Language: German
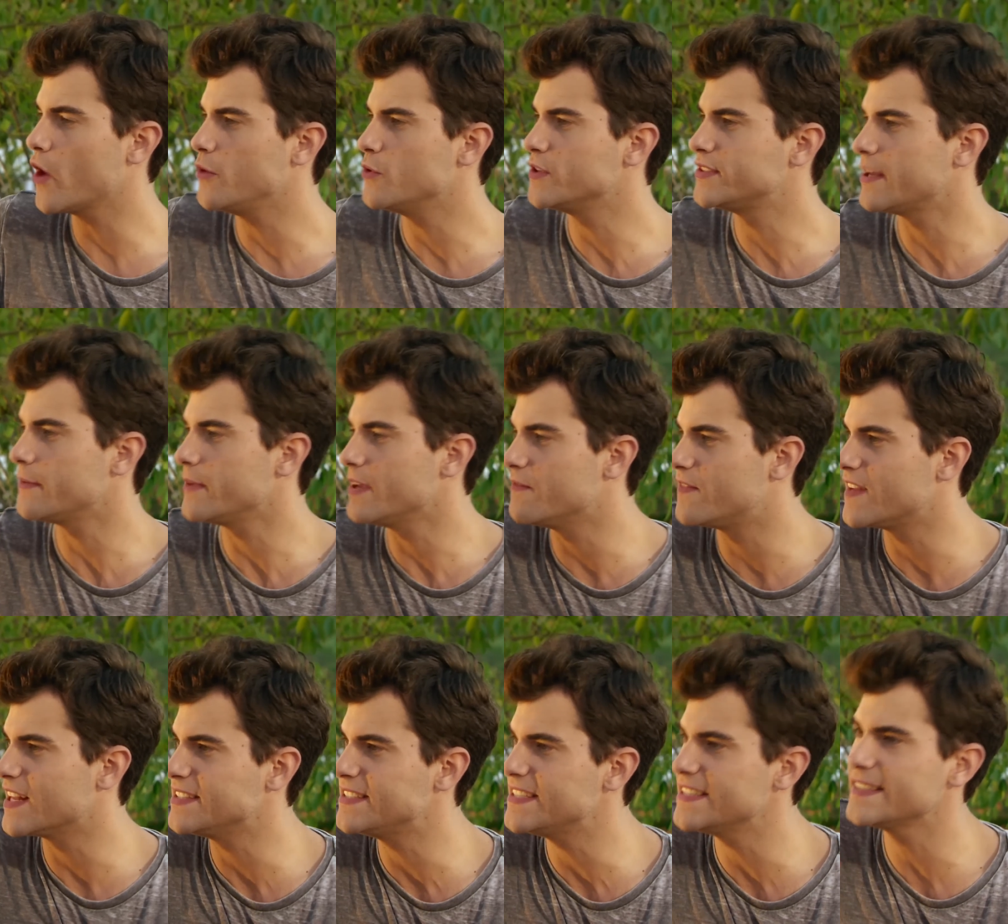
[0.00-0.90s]
Was ist daran
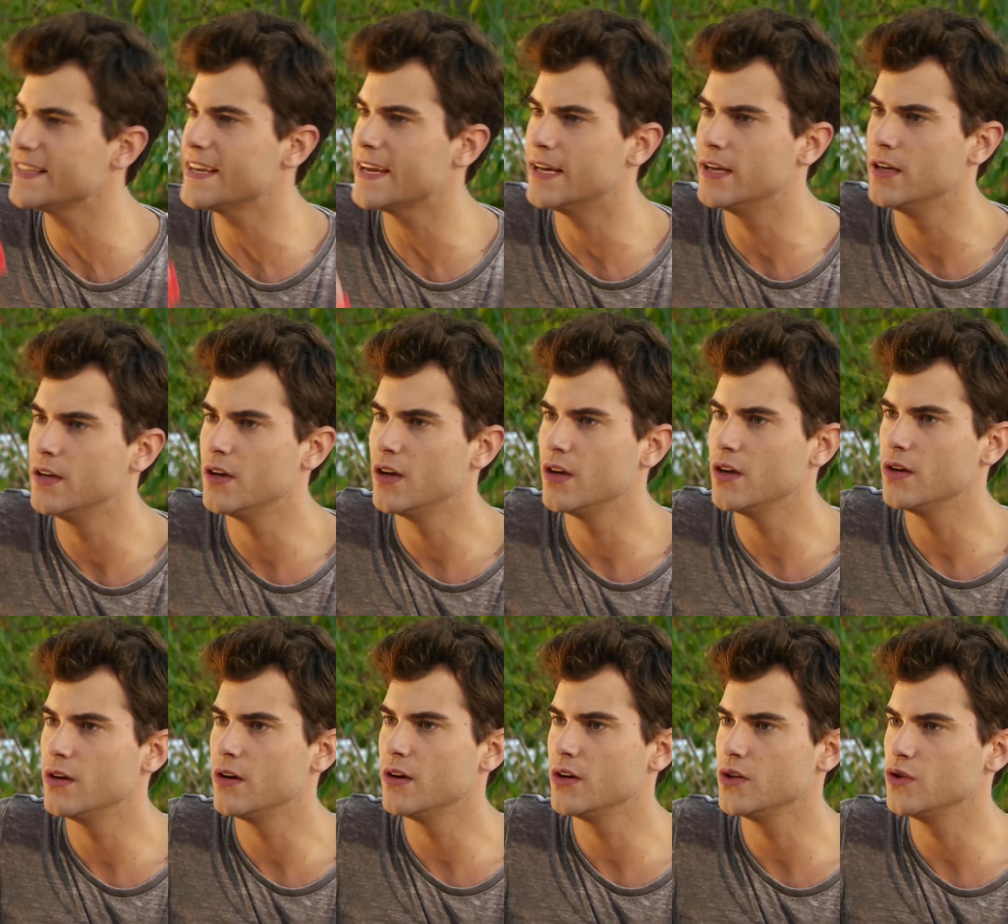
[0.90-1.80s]
falsch, Francesca?
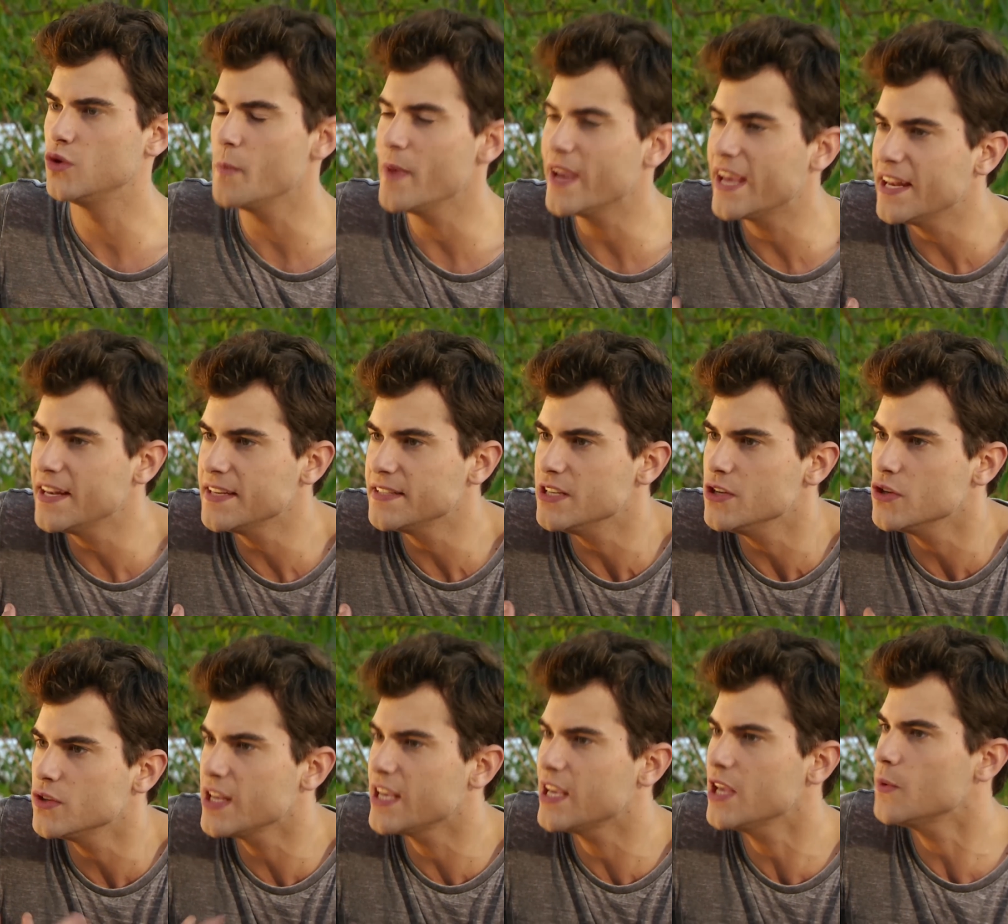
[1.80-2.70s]
Du liebst mich
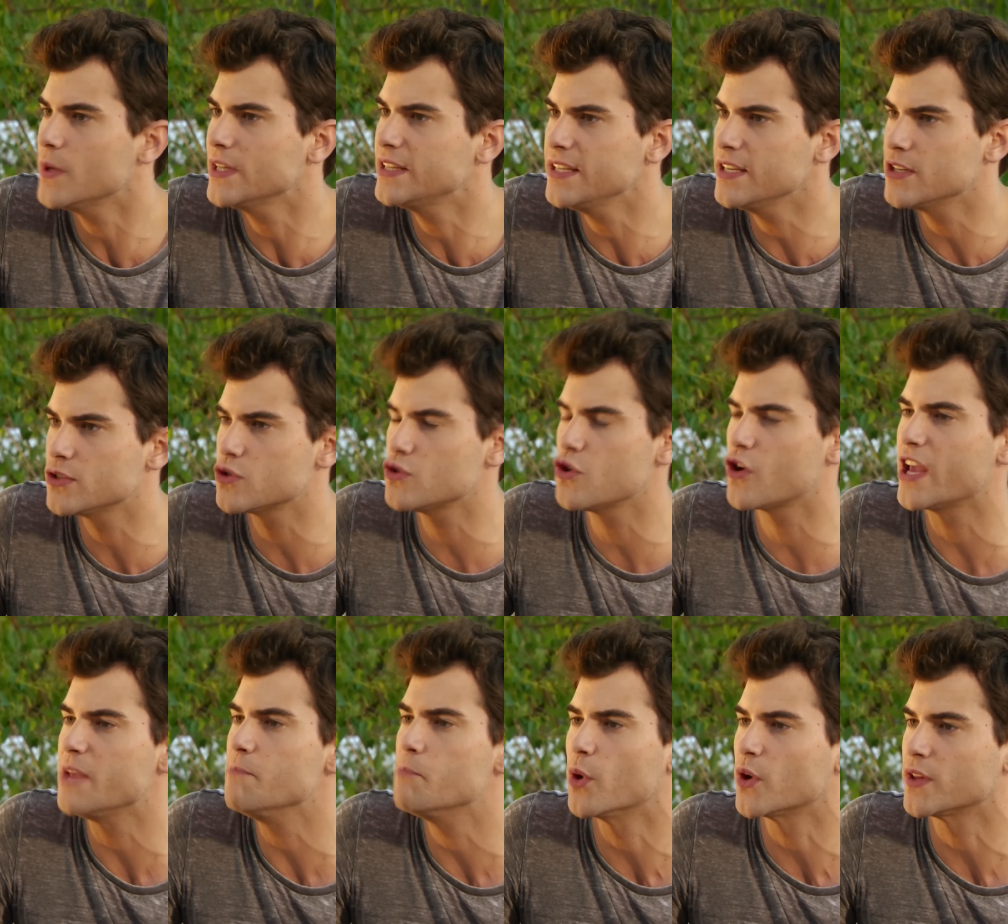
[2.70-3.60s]
und ich liebe dich, nur
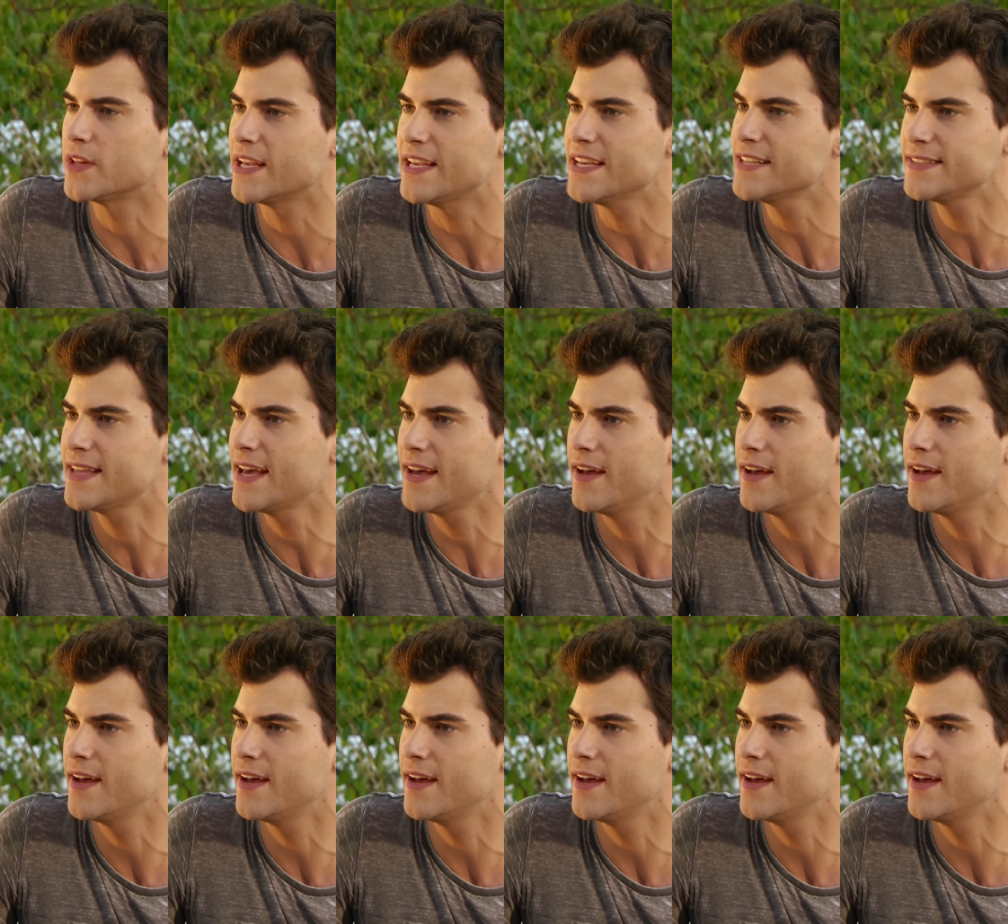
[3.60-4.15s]
darum geht es, das ist